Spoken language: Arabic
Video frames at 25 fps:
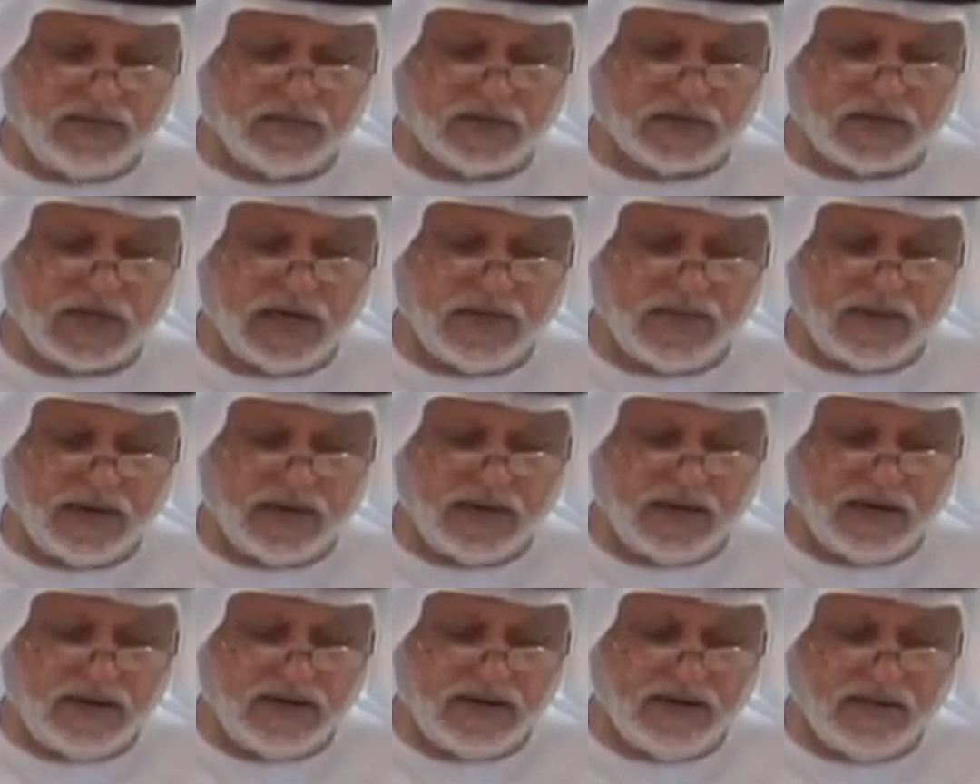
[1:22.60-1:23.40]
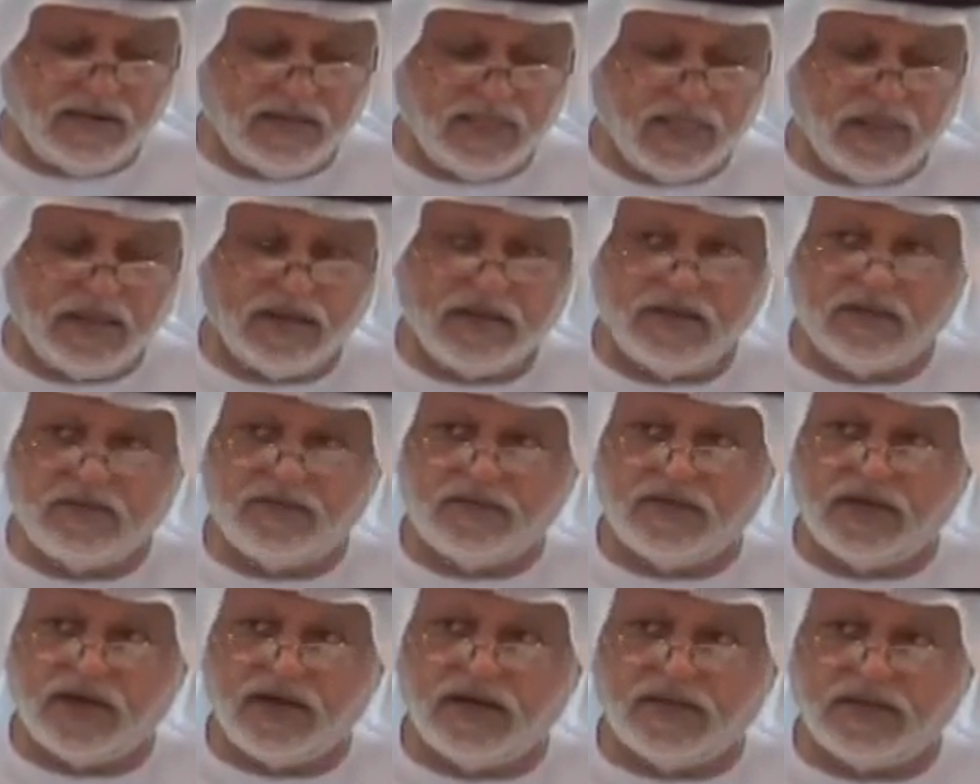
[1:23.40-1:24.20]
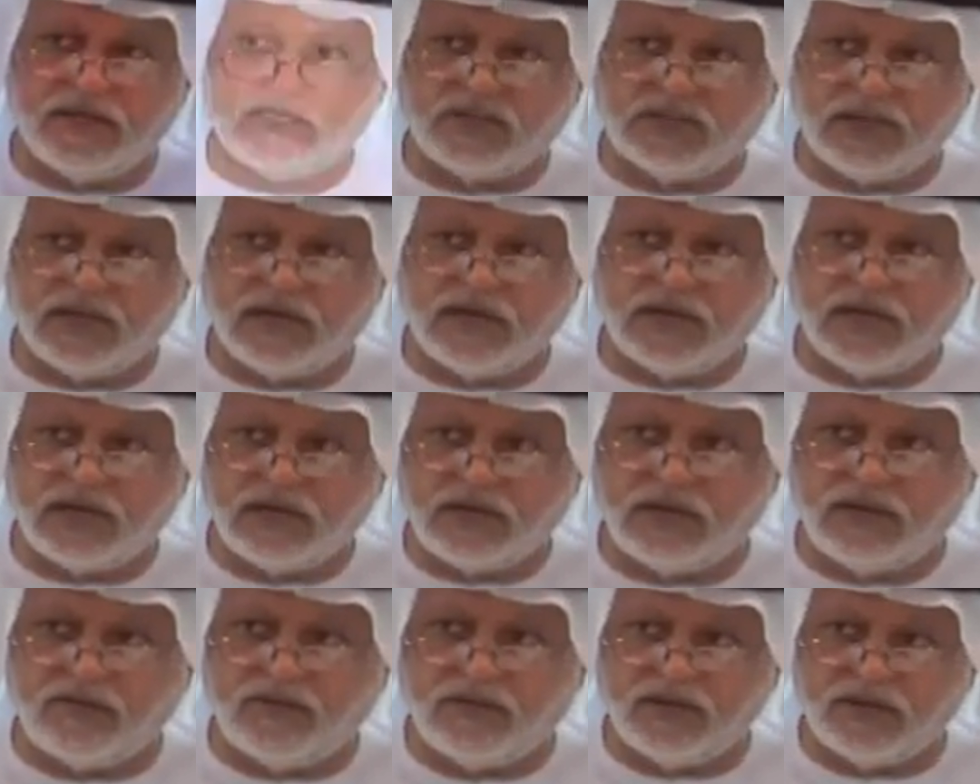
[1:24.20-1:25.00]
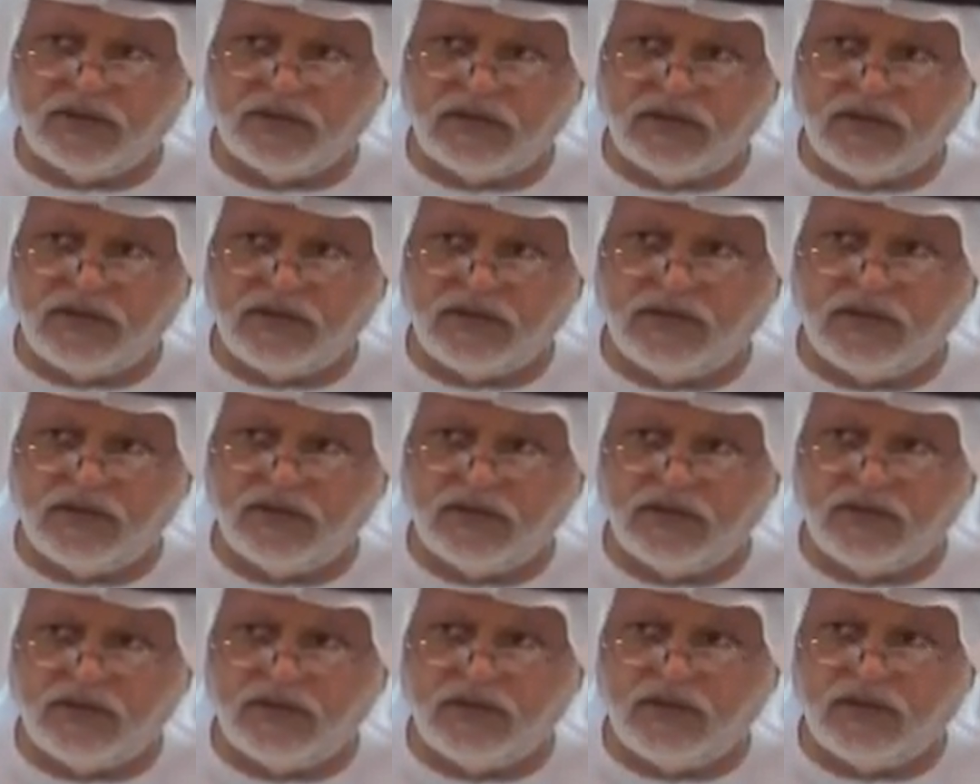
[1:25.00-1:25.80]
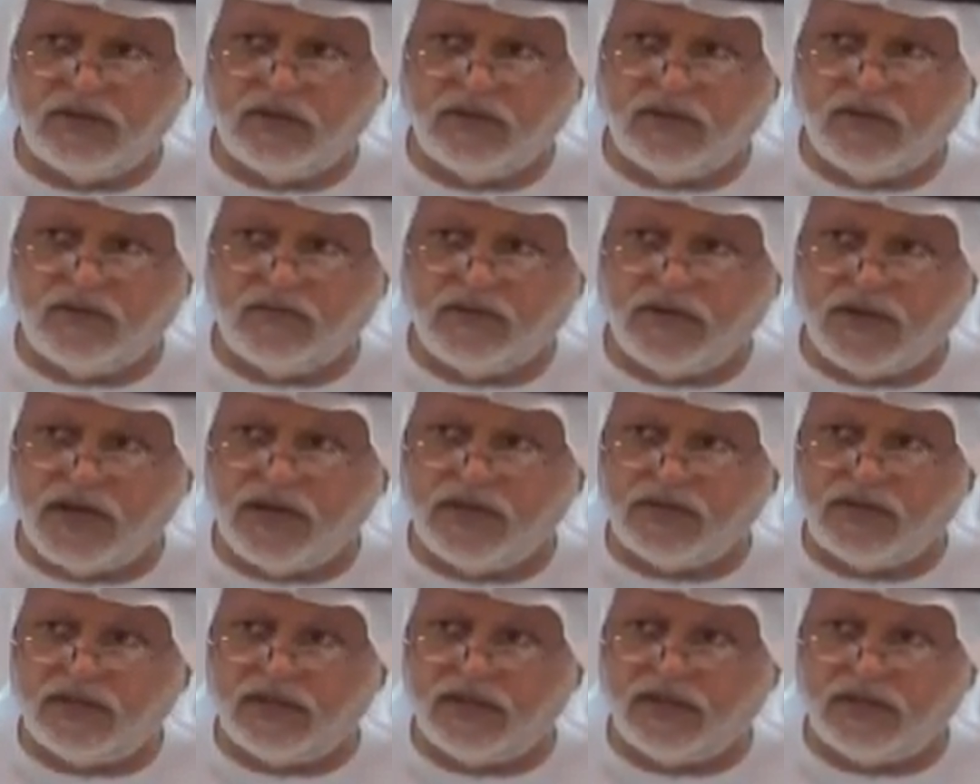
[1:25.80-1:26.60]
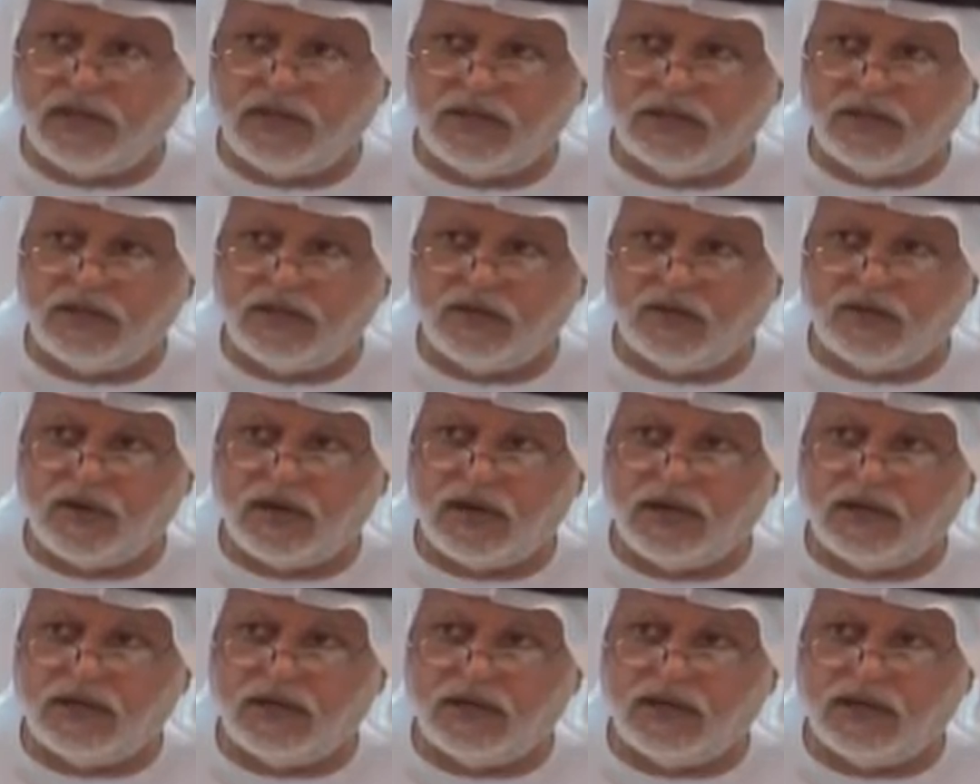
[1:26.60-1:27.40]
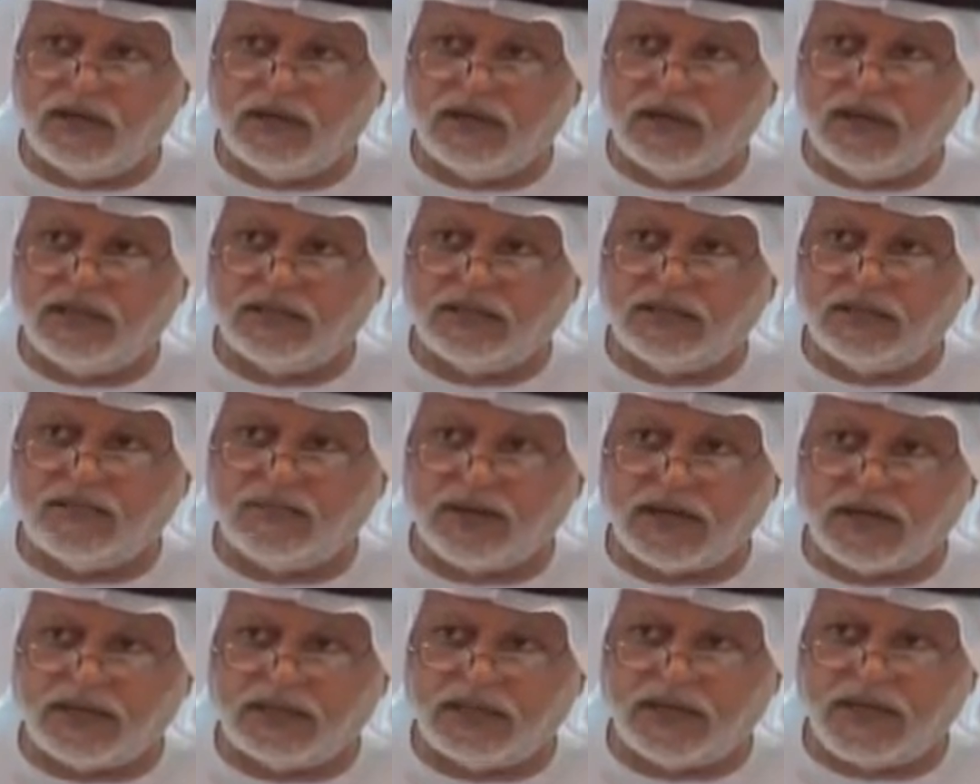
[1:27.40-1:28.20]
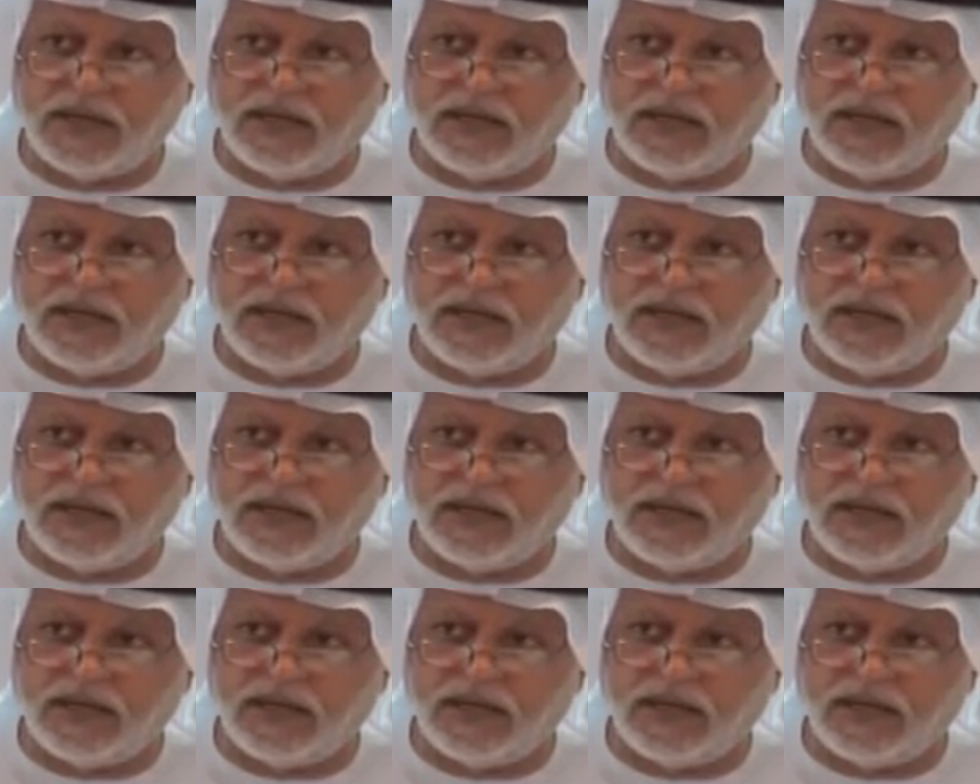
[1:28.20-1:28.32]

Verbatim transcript: المسابقة في هذا الشهر الفضيل وفي هذه الدورة التي مرت